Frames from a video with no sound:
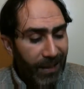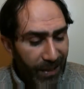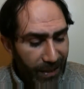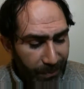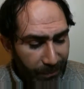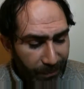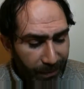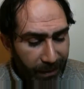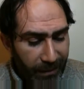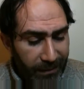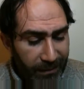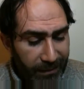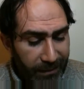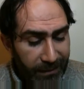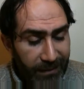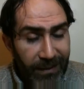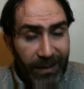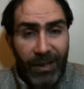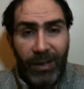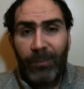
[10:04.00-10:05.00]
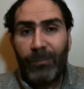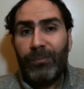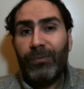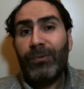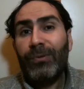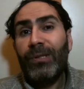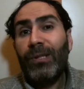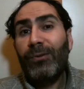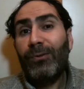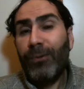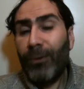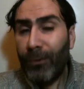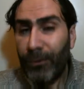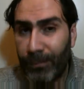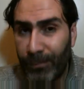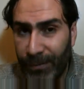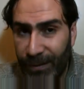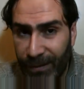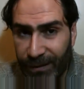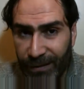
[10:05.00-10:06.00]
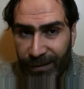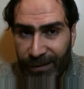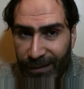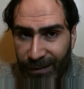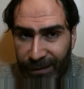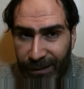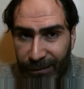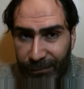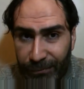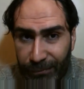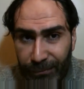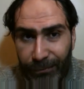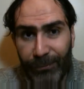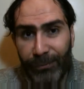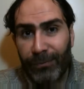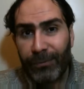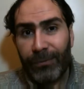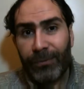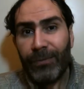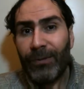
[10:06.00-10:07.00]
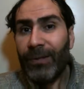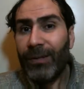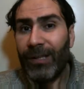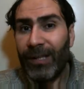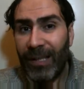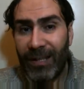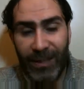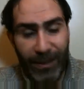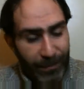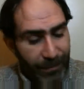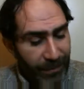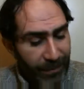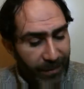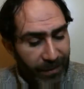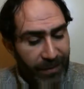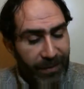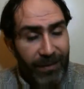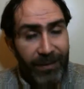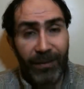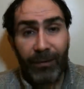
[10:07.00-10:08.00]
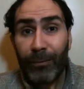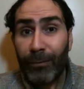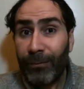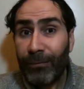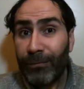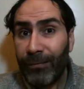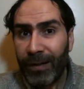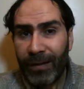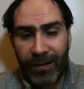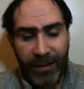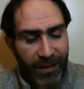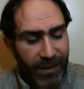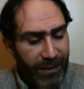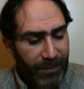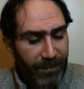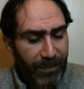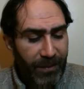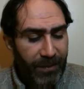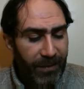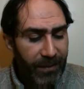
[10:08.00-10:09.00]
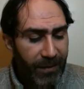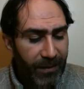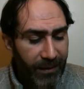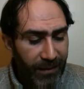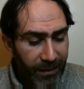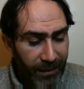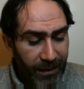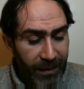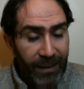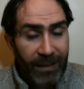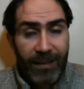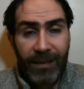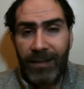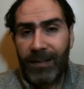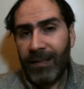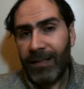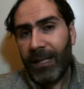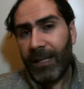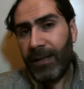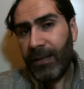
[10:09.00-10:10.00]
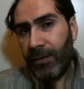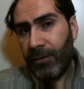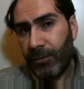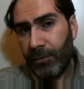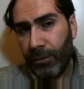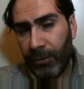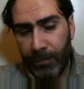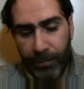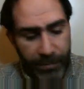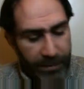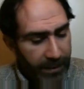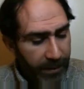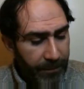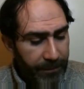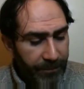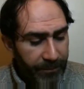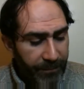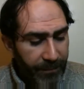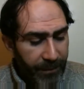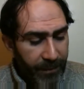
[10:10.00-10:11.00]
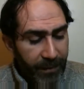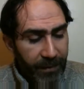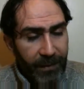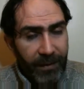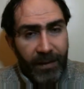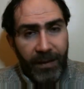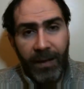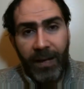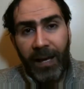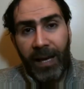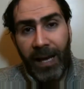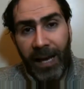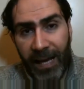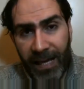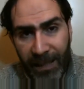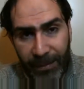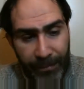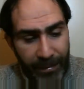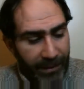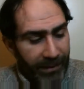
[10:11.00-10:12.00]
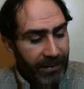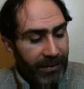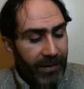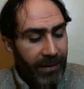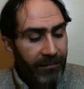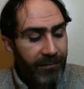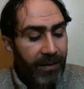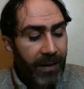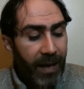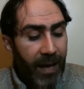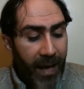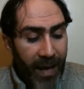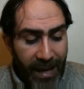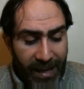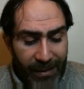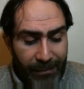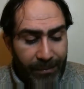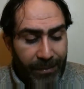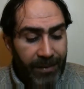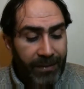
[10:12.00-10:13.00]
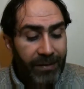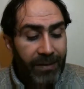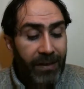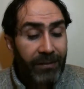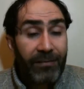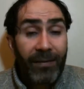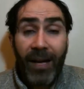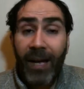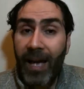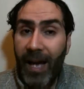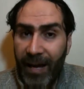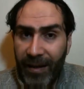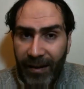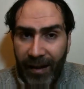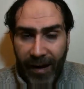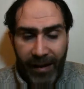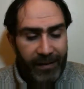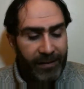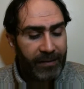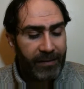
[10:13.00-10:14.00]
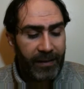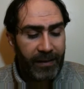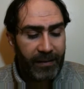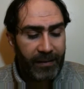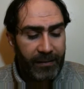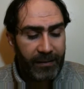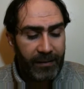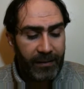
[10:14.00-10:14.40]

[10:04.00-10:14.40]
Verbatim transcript: imanının burada çok bir e, vurgu kesbettiğini, kuvvet kesbettiğini hissettiriyor bize. Elbette ve elbette ve her halde